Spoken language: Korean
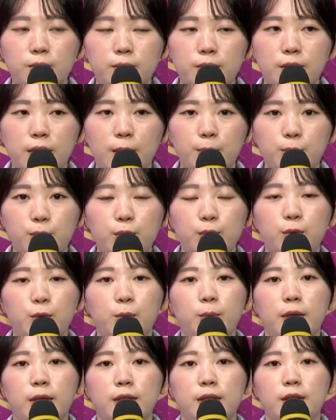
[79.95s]
앞으로도
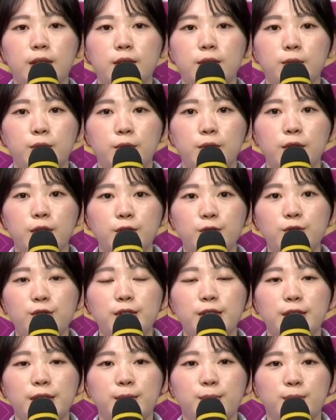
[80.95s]
많이 응원해
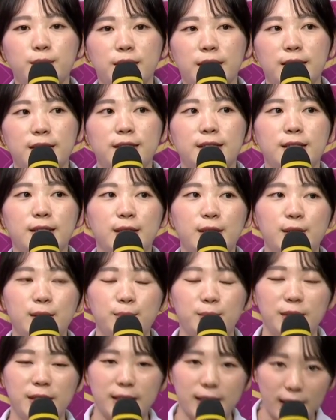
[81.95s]
주시길 부탁드리겠습니다.